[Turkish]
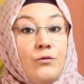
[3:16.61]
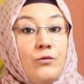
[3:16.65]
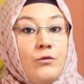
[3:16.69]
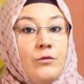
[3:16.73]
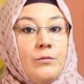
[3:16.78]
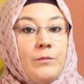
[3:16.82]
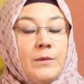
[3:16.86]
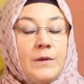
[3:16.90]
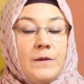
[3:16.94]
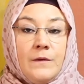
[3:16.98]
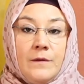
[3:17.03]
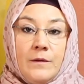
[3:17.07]

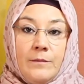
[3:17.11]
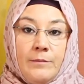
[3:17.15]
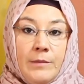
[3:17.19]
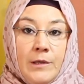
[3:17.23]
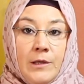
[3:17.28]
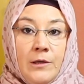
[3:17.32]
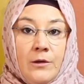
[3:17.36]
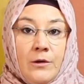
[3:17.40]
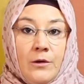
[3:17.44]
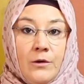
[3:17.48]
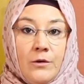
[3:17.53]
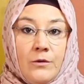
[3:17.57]
duymadığını
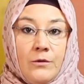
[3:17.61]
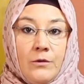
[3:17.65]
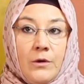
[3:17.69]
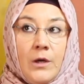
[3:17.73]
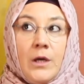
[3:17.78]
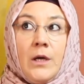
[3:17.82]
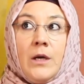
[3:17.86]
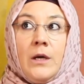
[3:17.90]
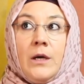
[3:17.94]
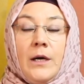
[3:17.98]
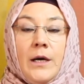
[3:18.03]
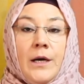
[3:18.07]
biliyordu.
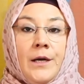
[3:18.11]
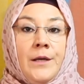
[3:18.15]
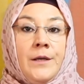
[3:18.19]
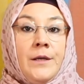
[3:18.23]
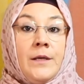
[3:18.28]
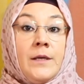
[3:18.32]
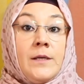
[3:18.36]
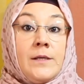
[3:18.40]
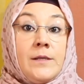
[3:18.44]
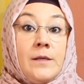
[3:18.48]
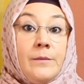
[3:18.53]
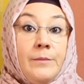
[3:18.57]

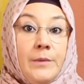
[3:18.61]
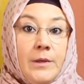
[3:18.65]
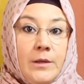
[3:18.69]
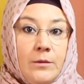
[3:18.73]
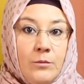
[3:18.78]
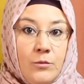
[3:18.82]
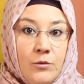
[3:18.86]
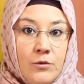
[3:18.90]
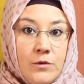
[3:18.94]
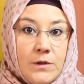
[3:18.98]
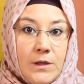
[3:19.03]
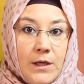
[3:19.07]
Annesi bir
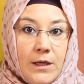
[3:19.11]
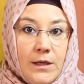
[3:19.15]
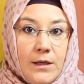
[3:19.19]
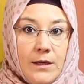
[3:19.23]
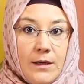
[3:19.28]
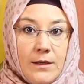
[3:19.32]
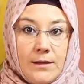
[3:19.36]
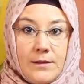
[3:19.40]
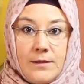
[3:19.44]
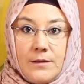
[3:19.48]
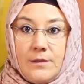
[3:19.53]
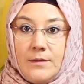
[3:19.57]
muska
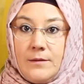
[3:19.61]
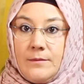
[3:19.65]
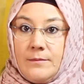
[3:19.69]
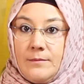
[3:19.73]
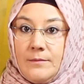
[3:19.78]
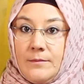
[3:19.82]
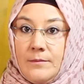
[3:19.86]
yazdı.